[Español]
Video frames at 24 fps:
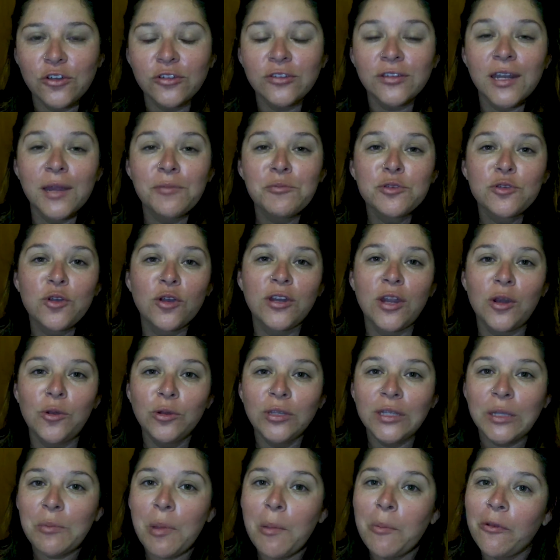encontramos con
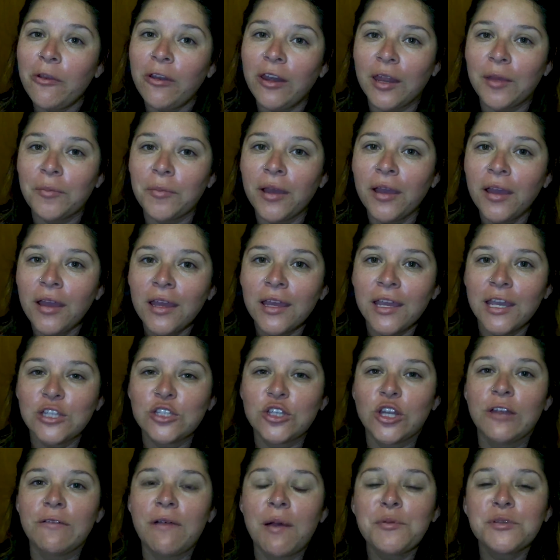el último problema
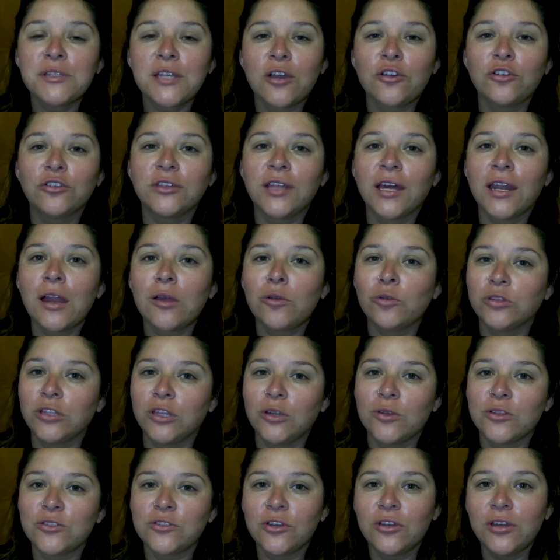que se lo vamos a contar a
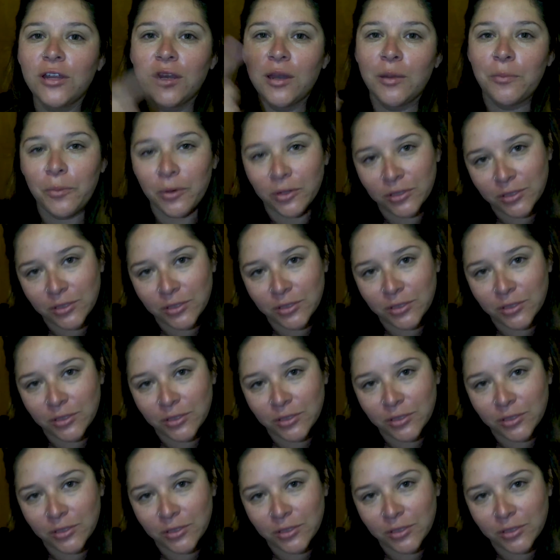continuación en el